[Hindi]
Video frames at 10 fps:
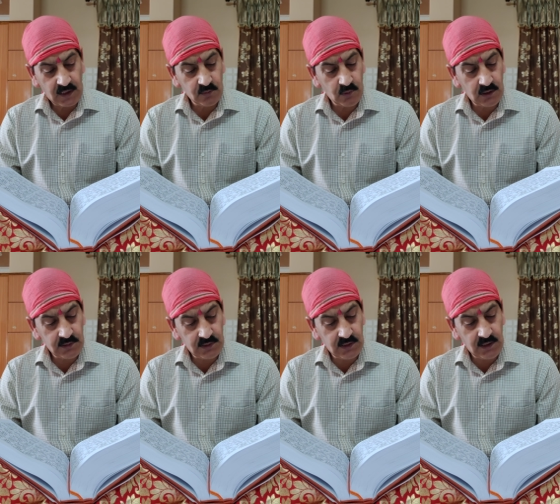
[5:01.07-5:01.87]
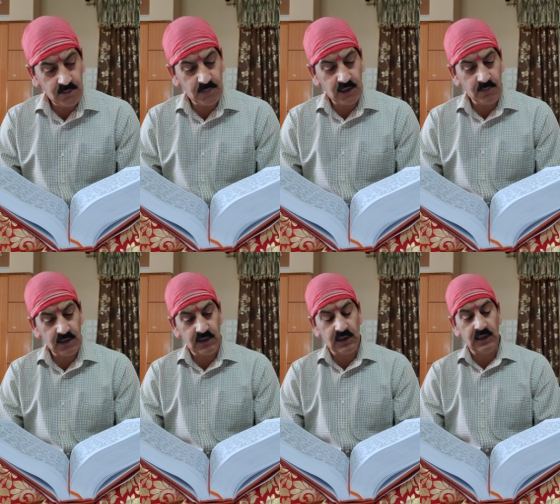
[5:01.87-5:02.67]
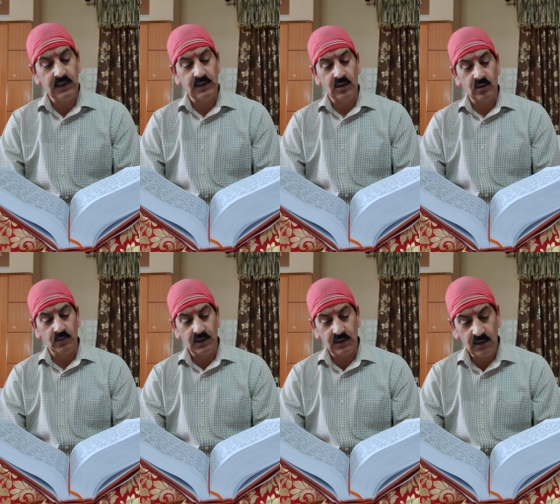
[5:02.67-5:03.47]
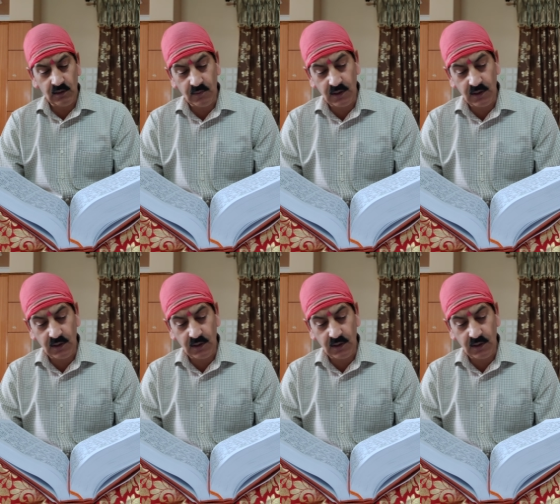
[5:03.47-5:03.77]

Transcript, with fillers: हनुमान जी ने बार बार सीता जी के चरणों में सिर